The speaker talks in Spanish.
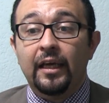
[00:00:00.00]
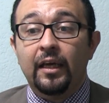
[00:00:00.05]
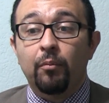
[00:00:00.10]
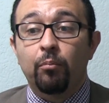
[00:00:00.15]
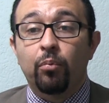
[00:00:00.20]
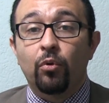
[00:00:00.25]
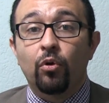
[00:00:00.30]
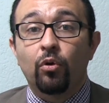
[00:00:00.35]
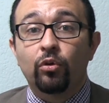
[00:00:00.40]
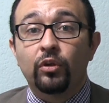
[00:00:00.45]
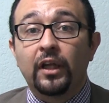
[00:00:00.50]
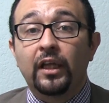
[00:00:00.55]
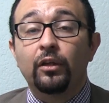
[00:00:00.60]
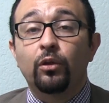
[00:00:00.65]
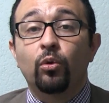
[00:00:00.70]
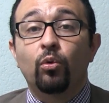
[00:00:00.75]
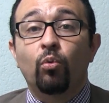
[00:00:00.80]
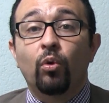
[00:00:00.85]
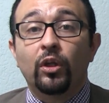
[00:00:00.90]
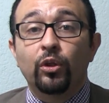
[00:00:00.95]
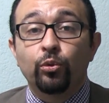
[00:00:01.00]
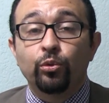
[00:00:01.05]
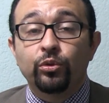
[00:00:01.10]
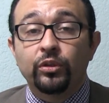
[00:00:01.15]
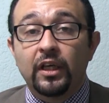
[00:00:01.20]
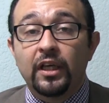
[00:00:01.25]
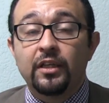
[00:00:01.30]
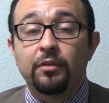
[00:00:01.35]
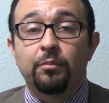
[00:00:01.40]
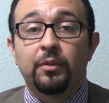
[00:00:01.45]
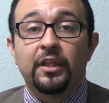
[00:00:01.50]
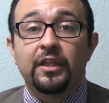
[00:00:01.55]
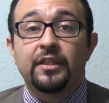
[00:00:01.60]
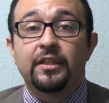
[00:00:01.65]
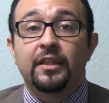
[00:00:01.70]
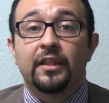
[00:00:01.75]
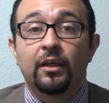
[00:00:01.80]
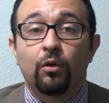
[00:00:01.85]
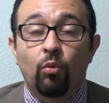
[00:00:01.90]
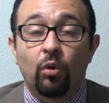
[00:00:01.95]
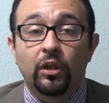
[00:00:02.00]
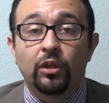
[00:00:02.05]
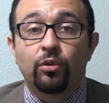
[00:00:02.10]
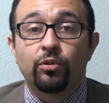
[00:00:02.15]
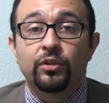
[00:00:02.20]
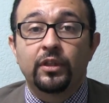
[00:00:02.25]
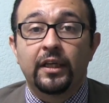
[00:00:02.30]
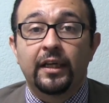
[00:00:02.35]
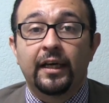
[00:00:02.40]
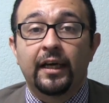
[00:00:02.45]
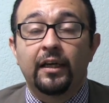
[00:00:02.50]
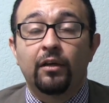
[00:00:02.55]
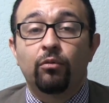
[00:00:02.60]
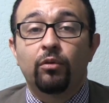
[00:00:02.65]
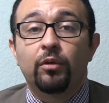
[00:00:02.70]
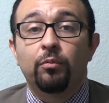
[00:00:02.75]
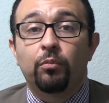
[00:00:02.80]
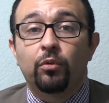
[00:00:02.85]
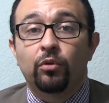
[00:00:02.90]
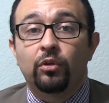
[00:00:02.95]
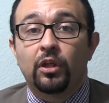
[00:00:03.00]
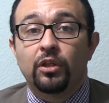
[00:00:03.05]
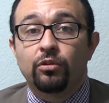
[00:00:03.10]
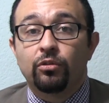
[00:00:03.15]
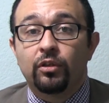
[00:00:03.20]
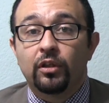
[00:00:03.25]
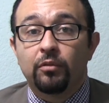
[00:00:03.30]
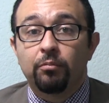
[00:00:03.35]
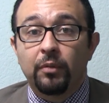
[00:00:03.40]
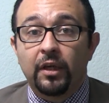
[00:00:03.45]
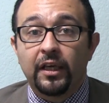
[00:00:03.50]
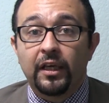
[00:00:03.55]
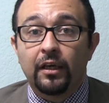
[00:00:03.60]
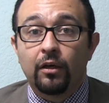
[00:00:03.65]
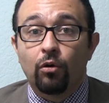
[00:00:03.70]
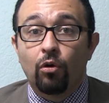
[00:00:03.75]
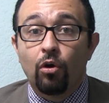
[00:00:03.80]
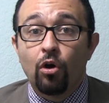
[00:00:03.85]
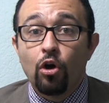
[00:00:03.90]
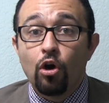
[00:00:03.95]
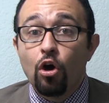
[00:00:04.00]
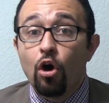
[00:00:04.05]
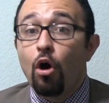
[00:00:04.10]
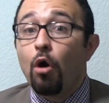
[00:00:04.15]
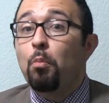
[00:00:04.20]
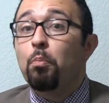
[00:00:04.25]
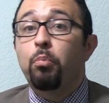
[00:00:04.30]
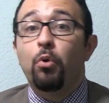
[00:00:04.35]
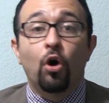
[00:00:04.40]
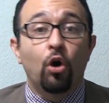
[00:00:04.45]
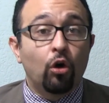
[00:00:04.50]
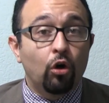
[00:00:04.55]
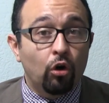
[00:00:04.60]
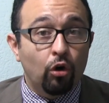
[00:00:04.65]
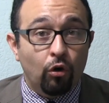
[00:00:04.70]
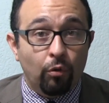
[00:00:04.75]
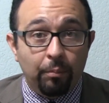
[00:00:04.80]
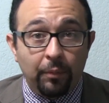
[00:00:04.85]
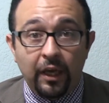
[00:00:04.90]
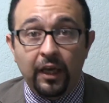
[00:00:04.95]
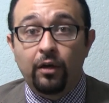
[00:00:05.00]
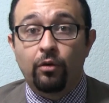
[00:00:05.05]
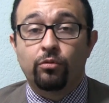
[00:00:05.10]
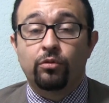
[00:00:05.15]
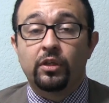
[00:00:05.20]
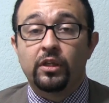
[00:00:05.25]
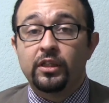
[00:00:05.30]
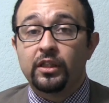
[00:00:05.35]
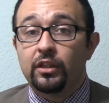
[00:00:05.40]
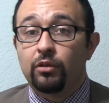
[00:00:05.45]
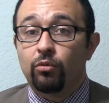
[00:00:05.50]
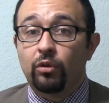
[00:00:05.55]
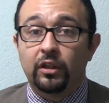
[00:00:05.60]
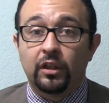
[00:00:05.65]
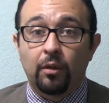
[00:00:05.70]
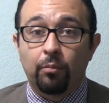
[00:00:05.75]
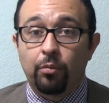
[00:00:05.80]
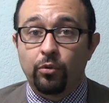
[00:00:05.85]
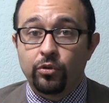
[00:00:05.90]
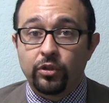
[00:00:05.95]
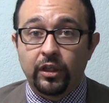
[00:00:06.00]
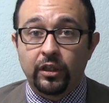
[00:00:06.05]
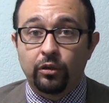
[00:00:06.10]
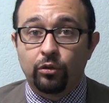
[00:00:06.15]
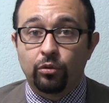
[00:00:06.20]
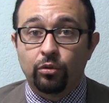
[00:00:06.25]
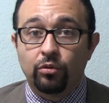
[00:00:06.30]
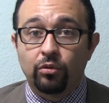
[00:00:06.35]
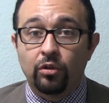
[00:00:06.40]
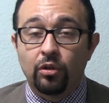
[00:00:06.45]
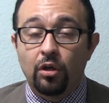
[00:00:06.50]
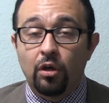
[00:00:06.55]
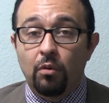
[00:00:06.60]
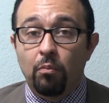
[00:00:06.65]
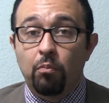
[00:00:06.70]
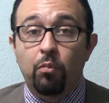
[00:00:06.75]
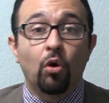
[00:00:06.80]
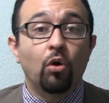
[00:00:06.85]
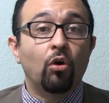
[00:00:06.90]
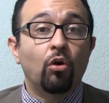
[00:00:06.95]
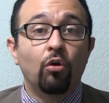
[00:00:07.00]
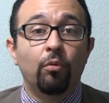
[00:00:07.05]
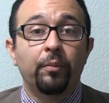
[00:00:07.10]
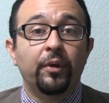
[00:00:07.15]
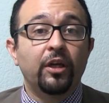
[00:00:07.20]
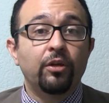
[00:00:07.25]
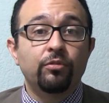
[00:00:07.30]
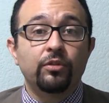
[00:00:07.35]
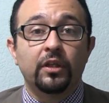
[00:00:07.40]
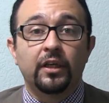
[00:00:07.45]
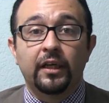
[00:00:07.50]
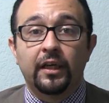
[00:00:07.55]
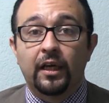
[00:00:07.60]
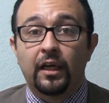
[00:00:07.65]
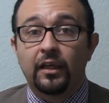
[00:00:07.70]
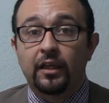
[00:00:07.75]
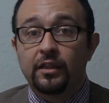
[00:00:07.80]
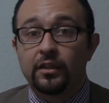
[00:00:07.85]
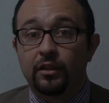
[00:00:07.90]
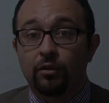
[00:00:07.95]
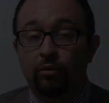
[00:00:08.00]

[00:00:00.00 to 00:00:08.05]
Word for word: Eh, por lo tanto, cuando ustedes me dicen de cuánto se le gana una importación en México, por lo menos el 50%, por lo menos se le gana